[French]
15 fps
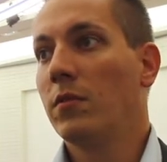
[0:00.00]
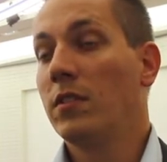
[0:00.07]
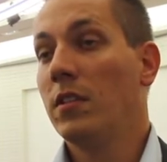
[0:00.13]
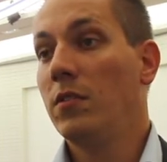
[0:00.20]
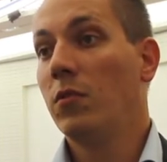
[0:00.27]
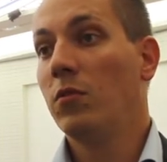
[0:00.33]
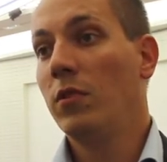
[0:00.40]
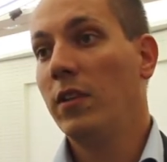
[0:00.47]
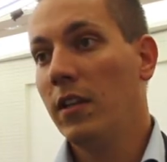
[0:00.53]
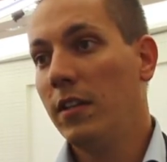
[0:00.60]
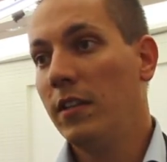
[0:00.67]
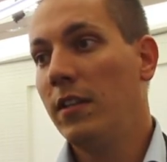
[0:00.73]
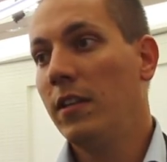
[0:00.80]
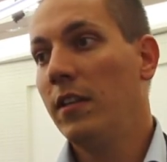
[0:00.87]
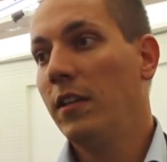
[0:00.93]
enseignants de
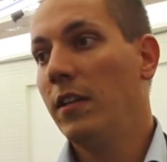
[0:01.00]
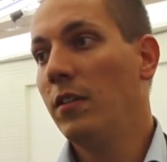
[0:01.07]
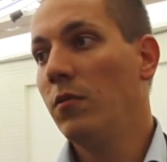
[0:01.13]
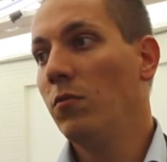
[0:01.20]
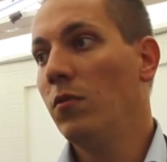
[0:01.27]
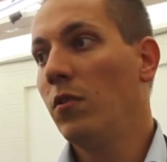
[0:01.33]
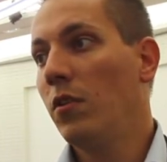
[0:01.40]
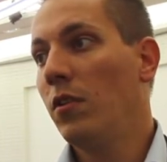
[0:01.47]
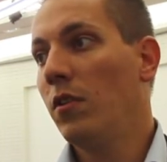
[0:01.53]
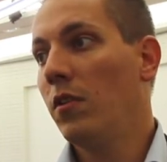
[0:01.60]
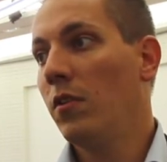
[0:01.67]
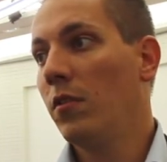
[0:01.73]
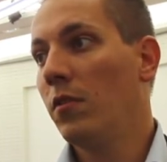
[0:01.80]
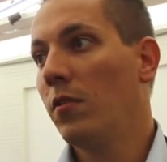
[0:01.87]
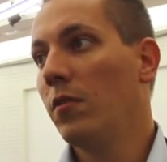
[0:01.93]
qualité qui nous donnent
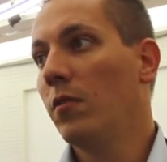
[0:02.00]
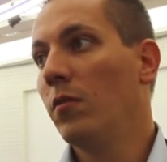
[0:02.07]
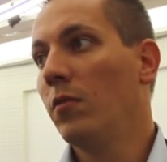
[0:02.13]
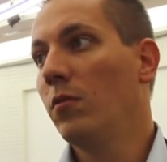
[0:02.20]
euh,